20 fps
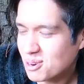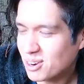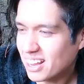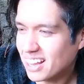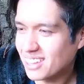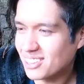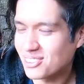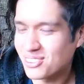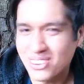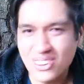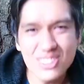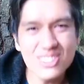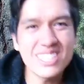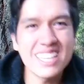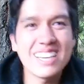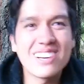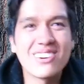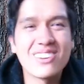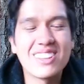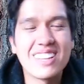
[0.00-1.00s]
morado, nos
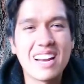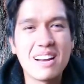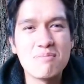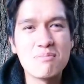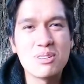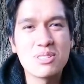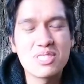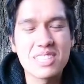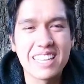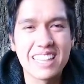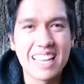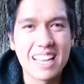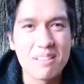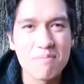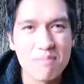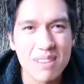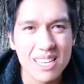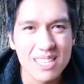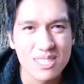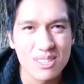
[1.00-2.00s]
encontramos en el
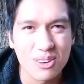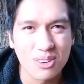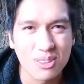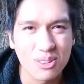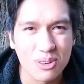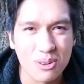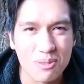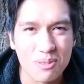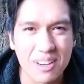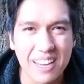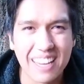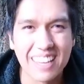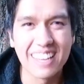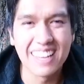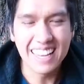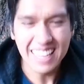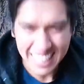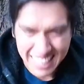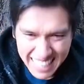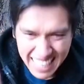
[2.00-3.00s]
mes de octubre
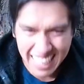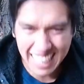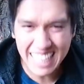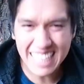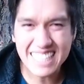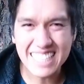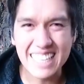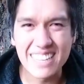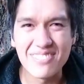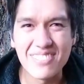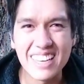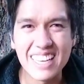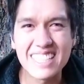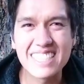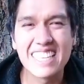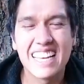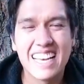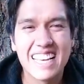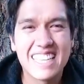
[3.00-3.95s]
y en este mes